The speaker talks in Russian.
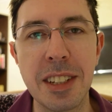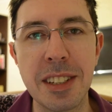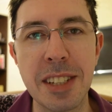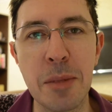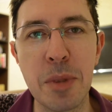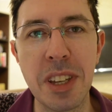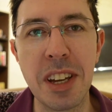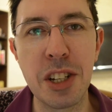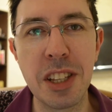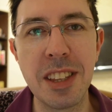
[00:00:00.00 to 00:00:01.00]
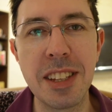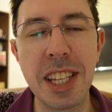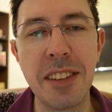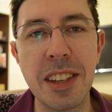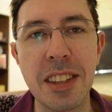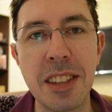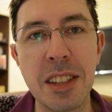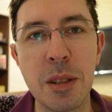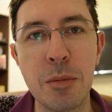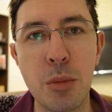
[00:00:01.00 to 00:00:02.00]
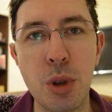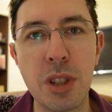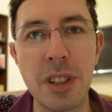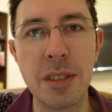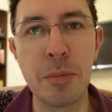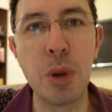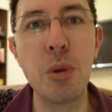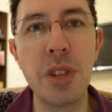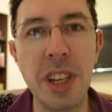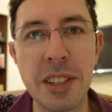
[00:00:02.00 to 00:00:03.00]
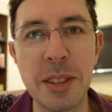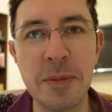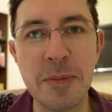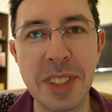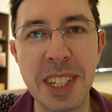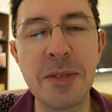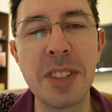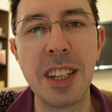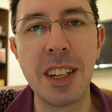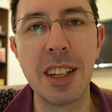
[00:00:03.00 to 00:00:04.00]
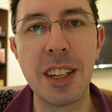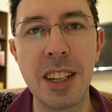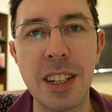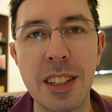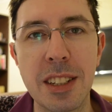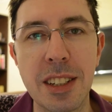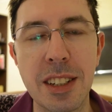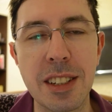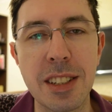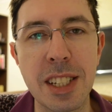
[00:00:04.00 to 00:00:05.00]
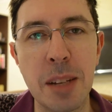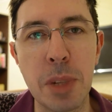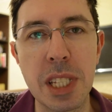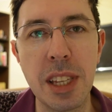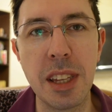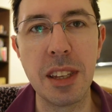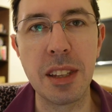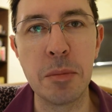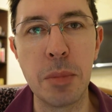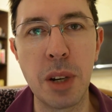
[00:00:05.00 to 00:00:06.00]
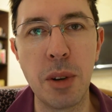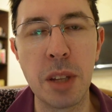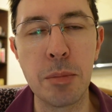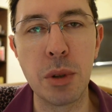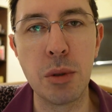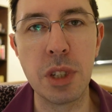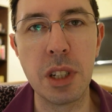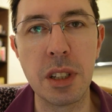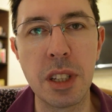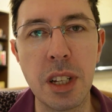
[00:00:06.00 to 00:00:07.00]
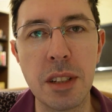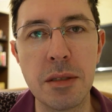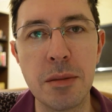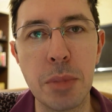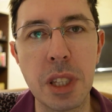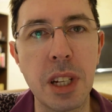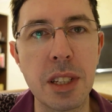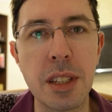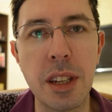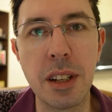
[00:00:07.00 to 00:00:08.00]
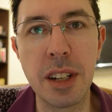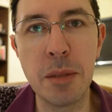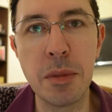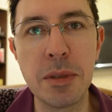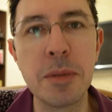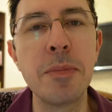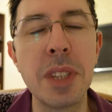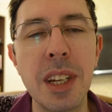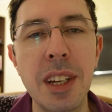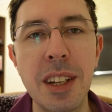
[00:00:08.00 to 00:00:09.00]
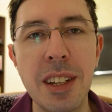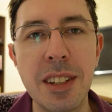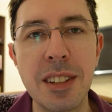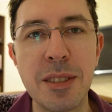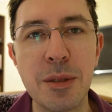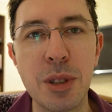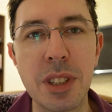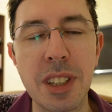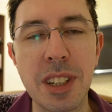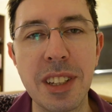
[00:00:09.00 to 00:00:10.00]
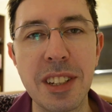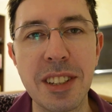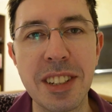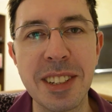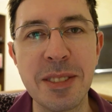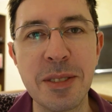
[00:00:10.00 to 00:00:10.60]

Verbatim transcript: самый неожиданный совет – это можно похудеть. Да? Я за последние там, пару лет похудел на 15 килограммов. Вот, это, конечно же,